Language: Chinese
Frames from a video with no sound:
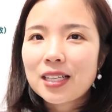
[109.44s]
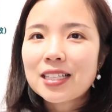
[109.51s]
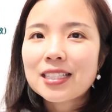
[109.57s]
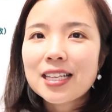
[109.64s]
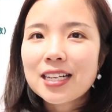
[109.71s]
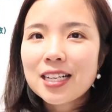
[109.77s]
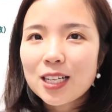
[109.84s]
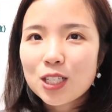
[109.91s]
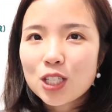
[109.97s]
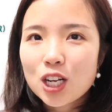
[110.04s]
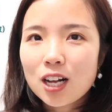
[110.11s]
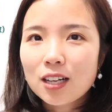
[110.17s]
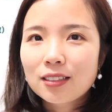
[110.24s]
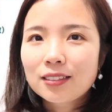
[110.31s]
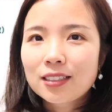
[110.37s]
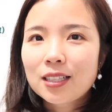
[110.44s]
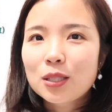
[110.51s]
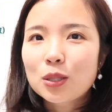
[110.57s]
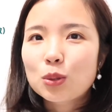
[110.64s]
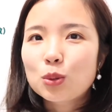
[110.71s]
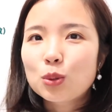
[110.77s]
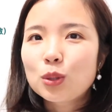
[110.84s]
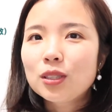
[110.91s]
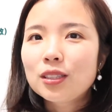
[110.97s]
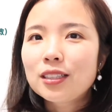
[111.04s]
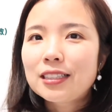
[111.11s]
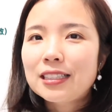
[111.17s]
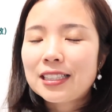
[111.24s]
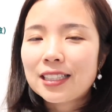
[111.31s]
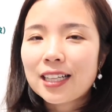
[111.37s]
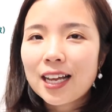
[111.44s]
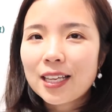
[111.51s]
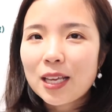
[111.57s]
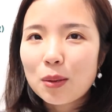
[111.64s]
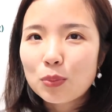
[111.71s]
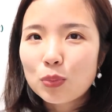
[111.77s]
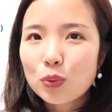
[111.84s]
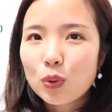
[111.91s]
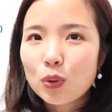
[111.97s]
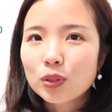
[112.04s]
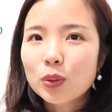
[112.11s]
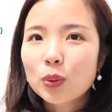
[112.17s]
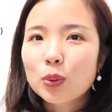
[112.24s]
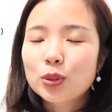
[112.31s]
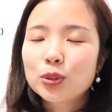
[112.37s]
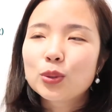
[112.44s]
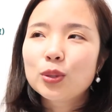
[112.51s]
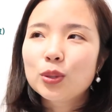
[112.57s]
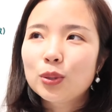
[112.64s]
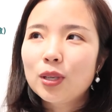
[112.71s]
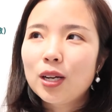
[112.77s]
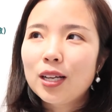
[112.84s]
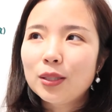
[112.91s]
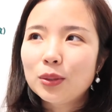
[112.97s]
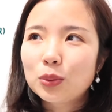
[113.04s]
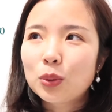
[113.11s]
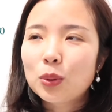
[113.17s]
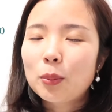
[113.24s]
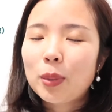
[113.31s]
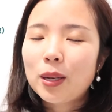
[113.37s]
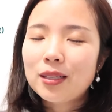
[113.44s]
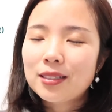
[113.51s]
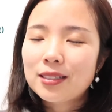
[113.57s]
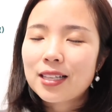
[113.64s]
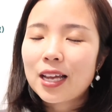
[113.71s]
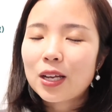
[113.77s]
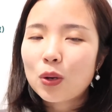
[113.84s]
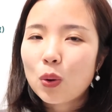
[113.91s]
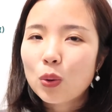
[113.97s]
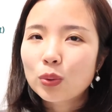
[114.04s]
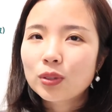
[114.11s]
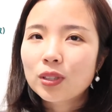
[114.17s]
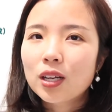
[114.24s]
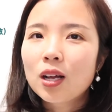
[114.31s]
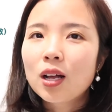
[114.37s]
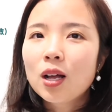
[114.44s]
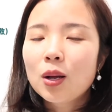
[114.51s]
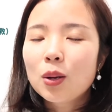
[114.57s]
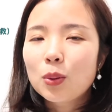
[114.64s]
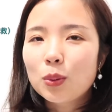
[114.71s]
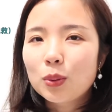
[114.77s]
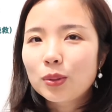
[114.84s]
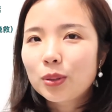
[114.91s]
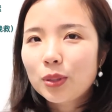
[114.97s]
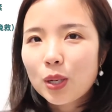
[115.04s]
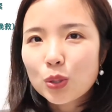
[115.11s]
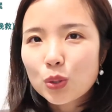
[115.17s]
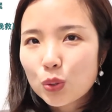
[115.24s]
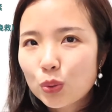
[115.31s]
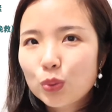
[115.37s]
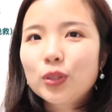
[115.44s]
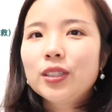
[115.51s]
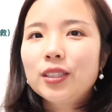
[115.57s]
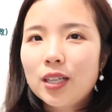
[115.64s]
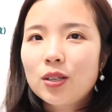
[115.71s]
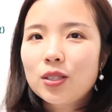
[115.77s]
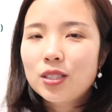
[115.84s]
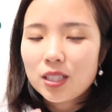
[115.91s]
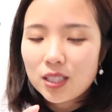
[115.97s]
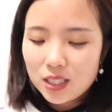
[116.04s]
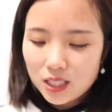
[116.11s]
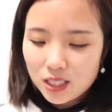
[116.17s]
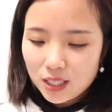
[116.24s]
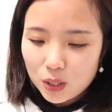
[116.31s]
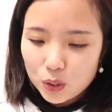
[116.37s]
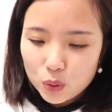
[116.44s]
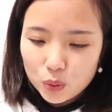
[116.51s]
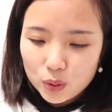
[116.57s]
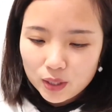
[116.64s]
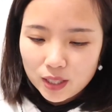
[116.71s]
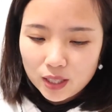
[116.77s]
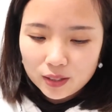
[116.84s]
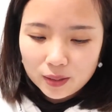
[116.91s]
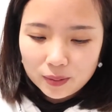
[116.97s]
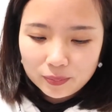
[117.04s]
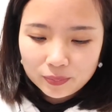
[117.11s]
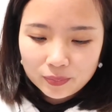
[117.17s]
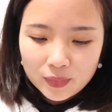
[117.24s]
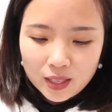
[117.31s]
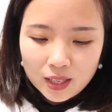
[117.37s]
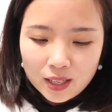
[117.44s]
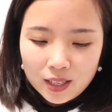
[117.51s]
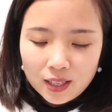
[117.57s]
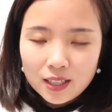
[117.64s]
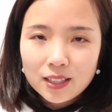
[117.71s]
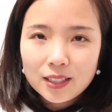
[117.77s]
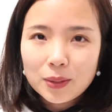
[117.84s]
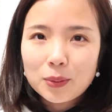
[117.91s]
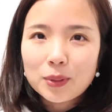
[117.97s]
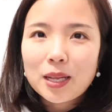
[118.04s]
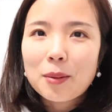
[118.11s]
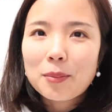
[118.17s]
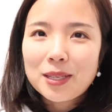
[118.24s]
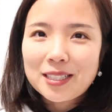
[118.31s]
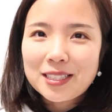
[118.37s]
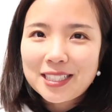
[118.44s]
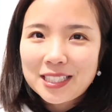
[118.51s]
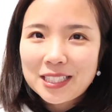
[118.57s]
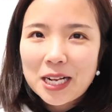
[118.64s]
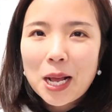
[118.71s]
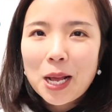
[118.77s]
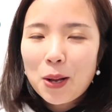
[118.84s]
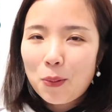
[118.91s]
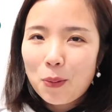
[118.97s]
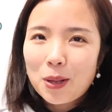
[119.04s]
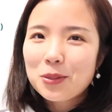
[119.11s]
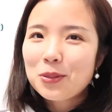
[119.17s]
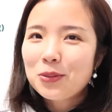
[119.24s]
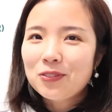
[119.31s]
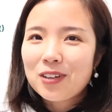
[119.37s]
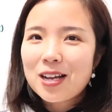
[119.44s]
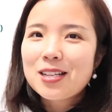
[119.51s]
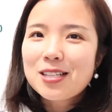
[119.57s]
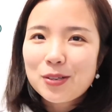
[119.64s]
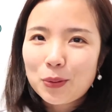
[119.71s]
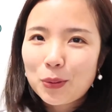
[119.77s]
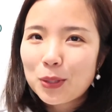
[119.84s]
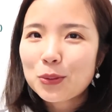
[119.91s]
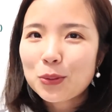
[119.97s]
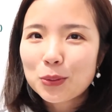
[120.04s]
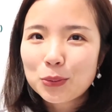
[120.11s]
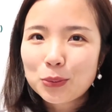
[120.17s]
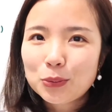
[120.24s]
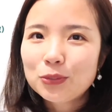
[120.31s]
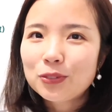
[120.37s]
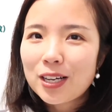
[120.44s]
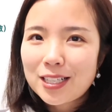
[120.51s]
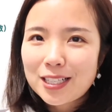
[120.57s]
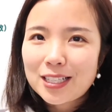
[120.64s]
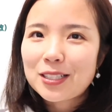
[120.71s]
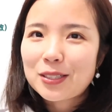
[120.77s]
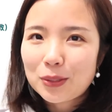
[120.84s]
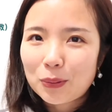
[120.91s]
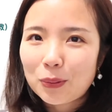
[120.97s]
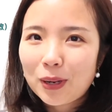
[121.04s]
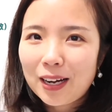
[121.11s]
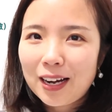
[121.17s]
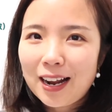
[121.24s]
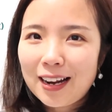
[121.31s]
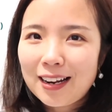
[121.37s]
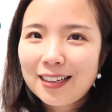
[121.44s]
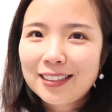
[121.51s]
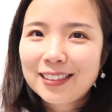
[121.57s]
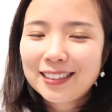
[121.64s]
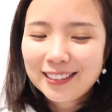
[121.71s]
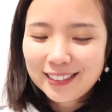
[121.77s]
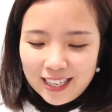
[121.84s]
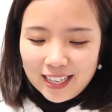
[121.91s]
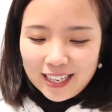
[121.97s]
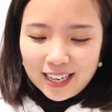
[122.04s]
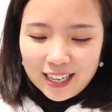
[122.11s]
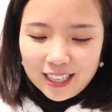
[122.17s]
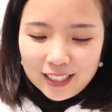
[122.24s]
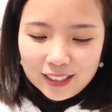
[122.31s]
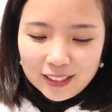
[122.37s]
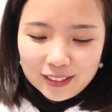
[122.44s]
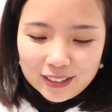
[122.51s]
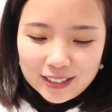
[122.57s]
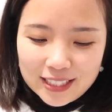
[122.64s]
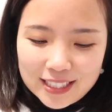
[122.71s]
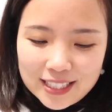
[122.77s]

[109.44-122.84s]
仙人掌。所以呢，其他养不活的，我就留了很多盆栽空的，我都要处理掉。这个是要处理掉的，因为它们已经完全完全无法拯救回来了。然后第